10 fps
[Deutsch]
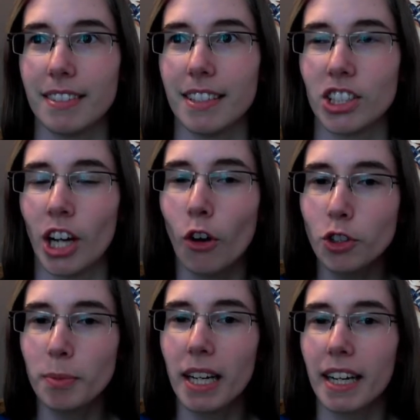
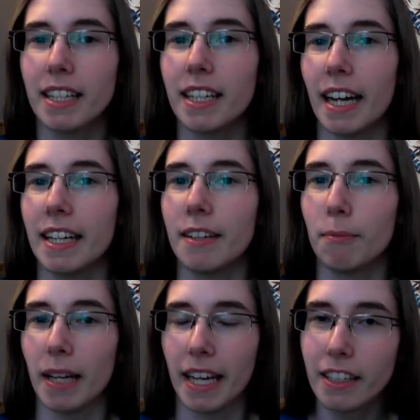Schauspielerin in
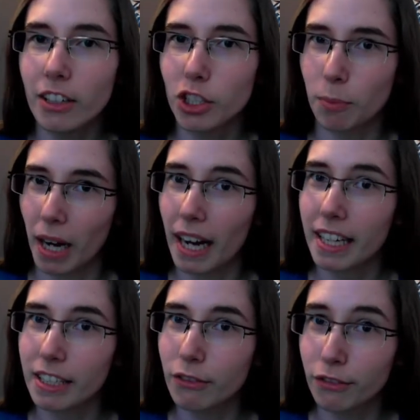einem
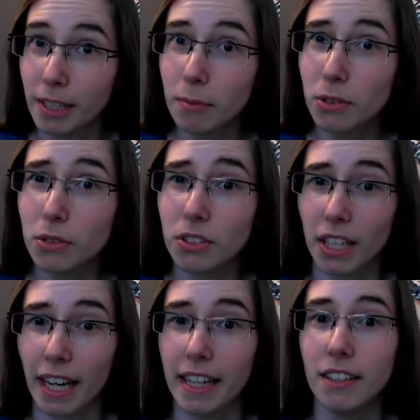englischsprachigen Film zu
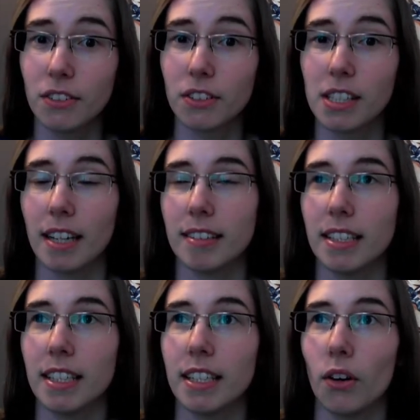sein und
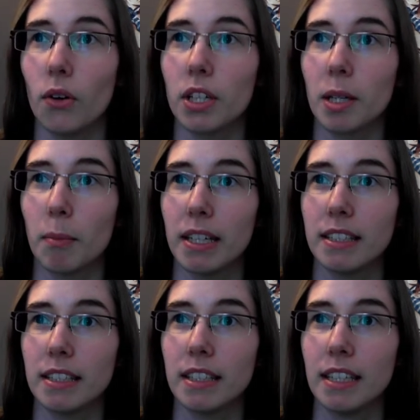tatsächlich auch
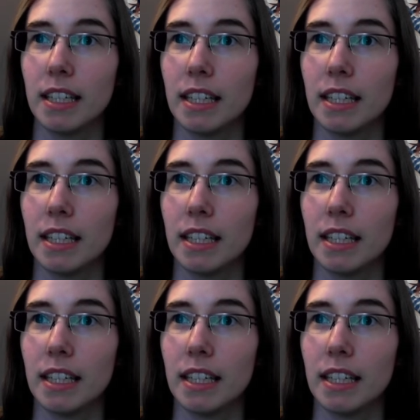jemanden